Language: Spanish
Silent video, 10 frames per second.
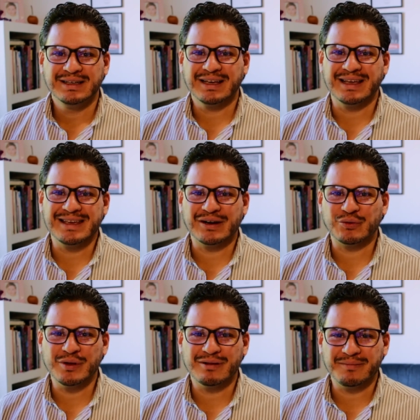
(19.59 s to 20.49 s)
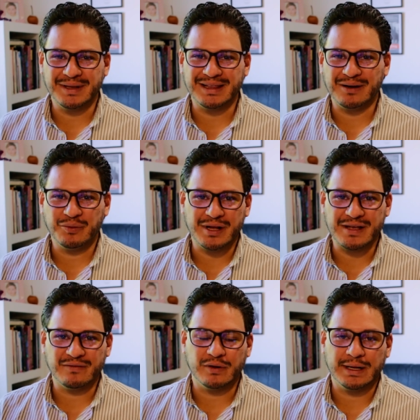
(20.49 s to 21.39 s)
que haya ruido ambiental por
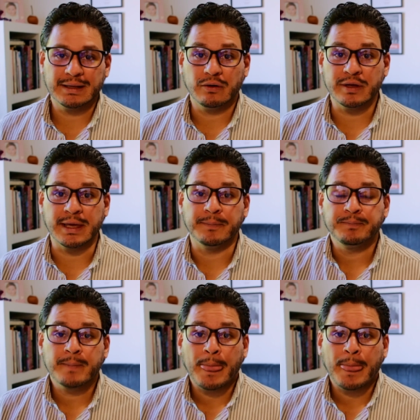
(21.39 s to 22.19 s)
allá afuera. Oye,